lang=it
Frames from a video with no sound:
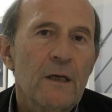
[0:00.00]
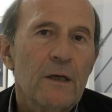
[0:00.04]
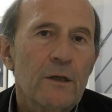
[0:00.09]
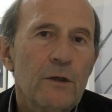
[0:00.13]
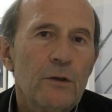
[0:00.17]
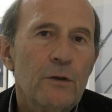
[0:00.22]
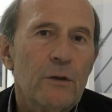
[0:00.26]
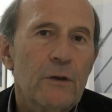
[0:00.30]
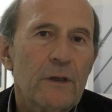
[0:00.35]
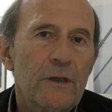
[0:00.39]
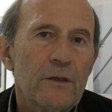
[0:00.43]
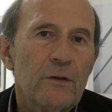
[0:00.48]

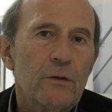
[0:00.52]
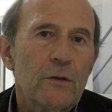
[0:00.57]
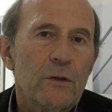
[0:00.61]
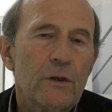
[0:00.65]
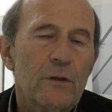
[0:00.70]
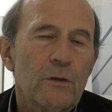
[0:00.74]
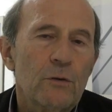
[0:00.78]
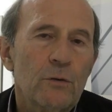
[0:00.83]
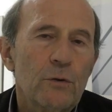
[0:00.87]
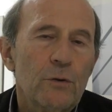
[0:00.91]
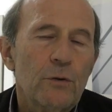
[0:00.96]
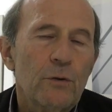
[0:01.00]
io credo
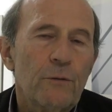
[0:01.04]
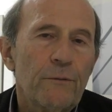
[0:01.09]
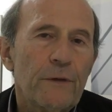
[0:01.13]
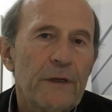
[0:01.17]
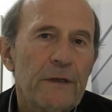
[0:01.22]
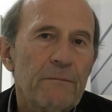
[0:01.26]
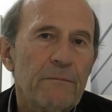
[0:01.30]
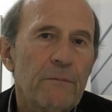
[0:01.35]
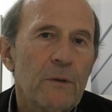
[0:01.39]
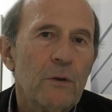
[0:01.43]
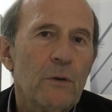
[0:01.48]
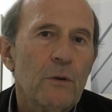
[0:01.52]
che noi
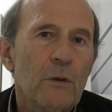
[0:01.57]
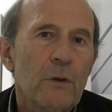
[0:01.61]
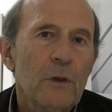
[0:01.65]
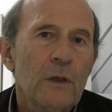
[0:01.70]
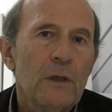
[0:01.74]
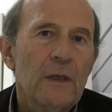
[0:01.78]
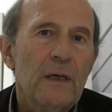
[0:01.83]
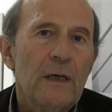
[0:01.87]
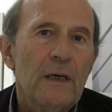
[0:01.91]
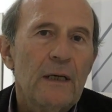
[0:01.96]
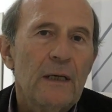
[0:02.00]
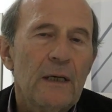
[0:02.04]
dovremmo
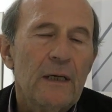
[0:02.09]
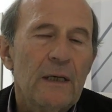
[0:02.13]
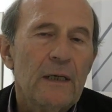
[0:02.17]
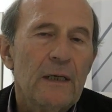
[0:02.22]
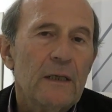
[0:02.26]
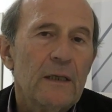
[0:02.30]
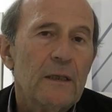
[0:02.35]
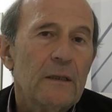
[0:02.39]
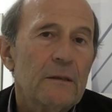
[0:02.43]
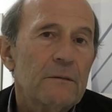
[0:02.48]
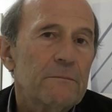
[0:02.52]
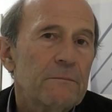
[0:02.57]

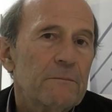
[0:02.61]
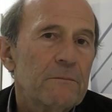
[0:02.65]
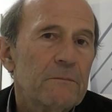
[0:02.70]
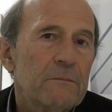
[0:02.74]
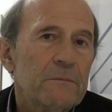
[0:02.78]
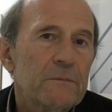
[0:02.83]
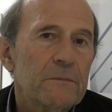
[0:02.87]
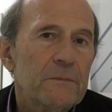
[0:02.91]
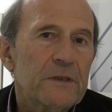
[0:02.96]
eh,